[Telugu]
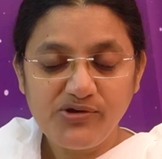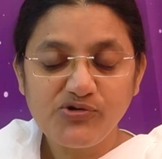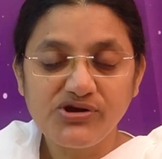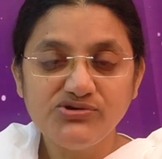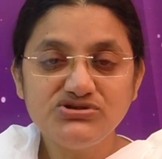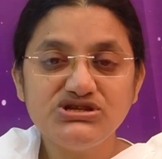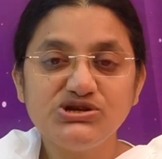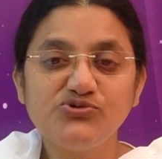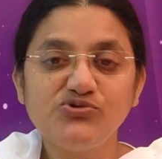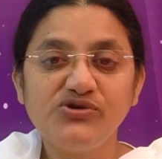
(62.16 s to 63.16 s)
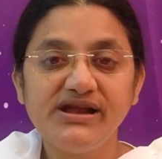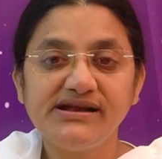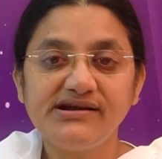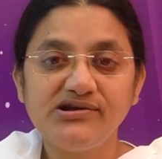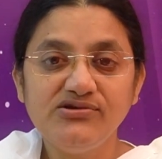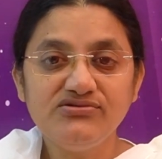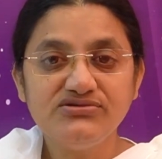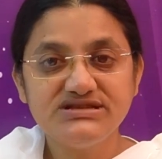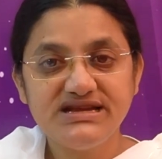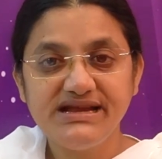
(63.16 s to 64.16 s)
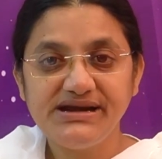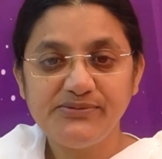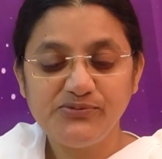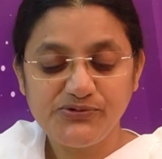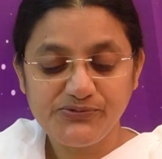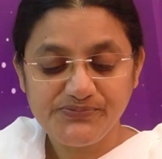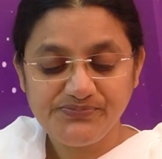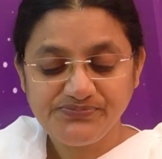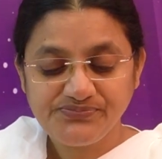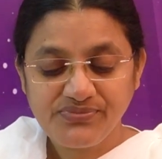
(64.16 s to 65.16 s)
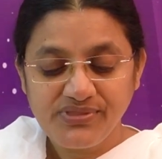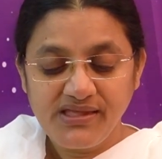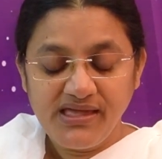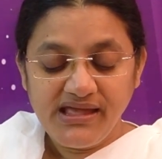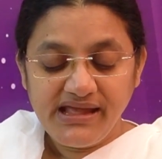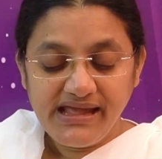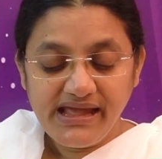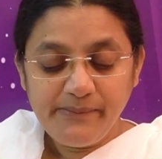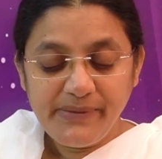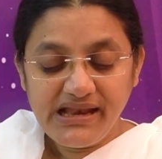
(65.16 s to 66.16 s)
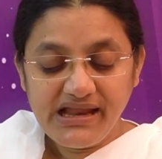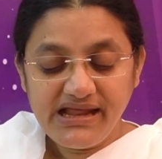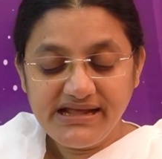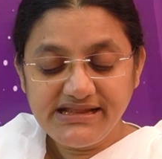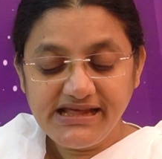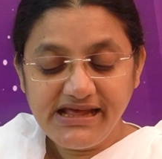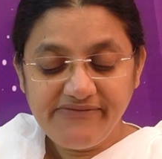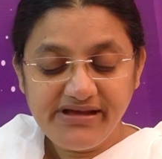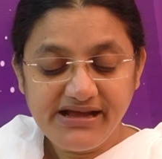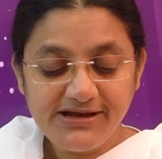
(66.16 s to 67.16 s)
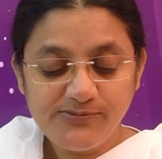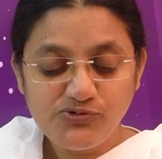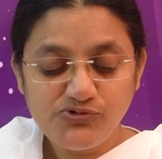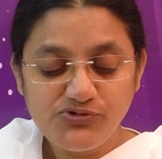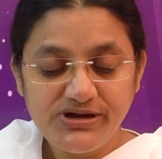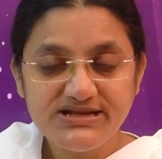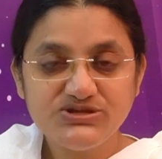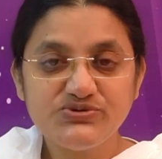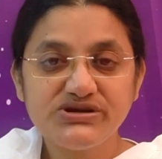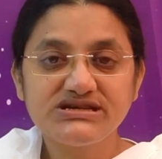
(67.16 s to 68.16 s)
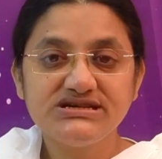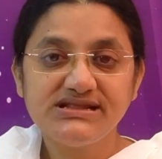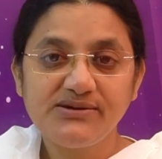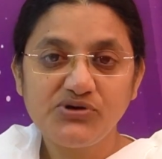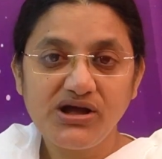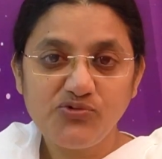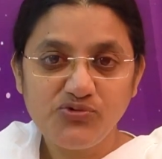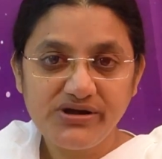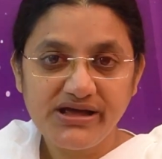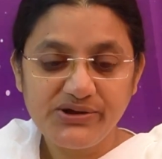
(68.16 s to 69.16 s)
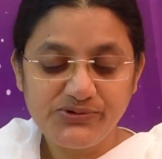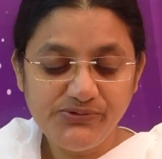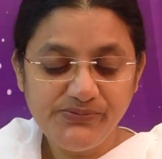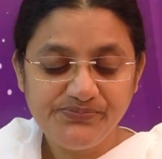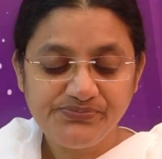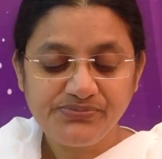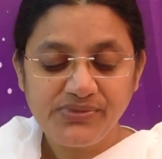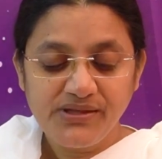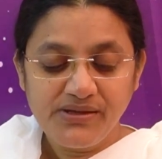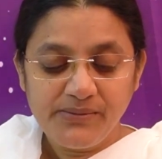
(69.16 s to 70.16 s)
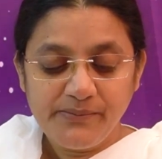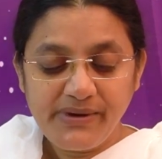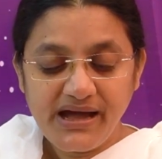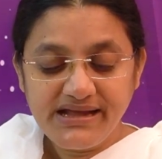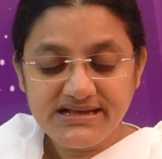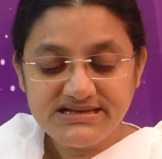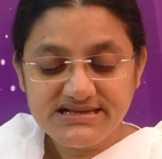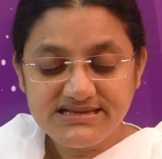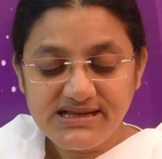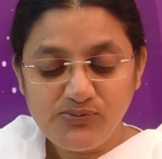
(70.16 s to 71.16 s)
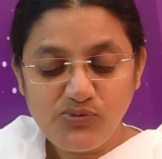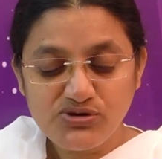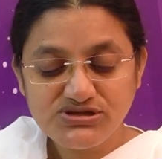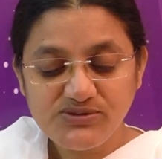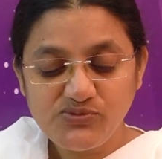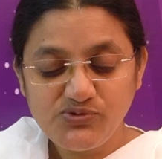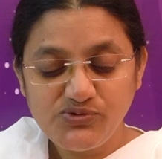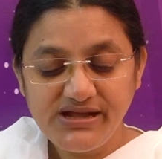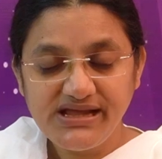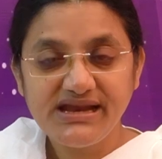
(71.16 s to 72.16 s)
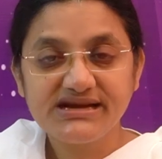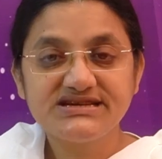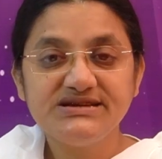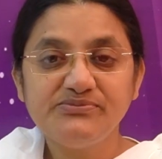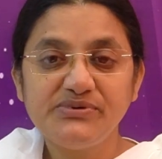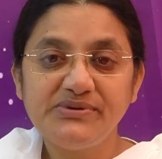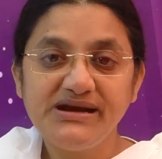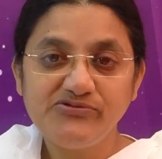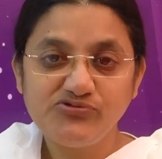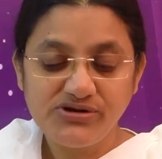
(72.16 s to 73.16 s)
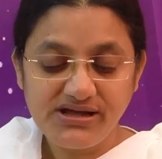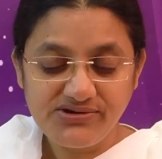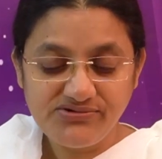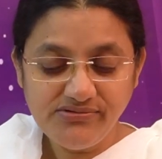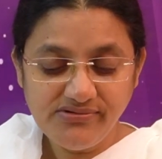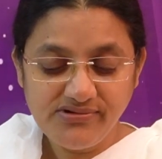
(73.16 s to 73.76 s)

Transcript: మరొకరు చిక్కుకునేటట్లు చేయడము ఏ పిల్లలైతే ఈ విఘ్నము నుండి సురక్షితముగా ఉంటారో మాయ చేసే మోసము నుండి రక్షింపబడి ఉంటారో